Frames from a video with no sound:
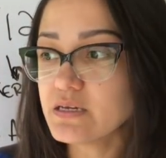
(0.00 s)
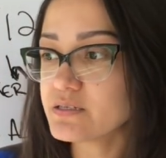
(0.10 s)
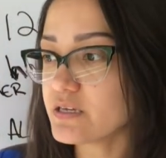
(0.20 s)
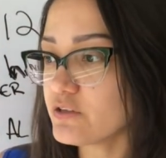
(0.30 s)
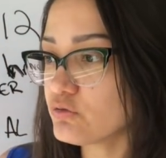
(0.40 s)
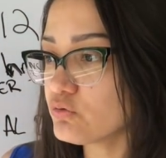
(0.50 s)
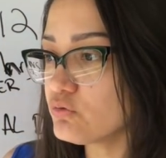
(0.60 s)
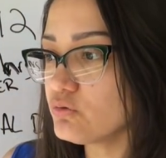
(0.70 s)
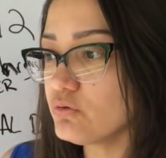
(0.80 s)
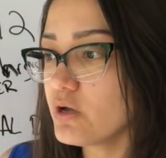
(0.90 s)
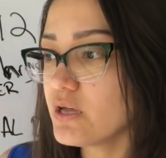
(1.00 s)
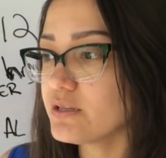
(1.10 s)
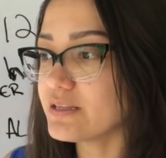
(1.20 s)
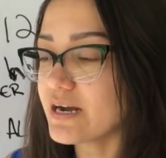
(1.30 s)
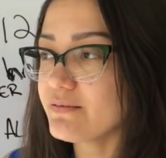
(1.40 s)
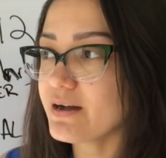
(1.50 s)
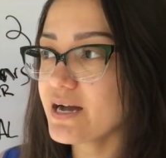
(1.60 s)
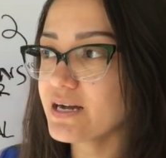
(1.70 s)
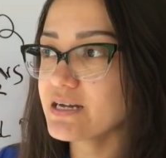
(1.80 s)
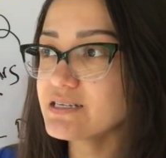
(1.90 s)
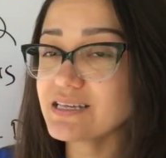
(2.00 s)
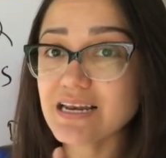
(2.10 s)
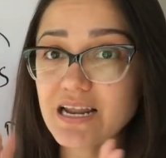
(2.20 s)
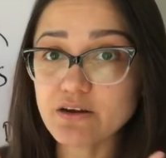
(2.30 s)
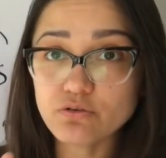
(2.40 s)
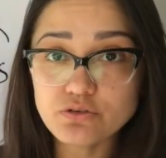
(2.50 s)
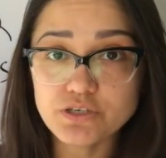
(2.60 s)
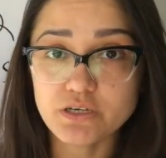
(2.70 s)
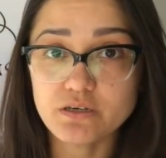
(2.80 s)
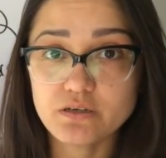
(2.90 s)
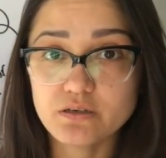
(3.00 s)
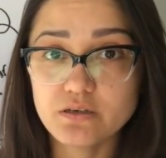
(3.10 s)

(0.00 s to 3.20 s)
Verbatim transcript: Si tú trabajas en la noche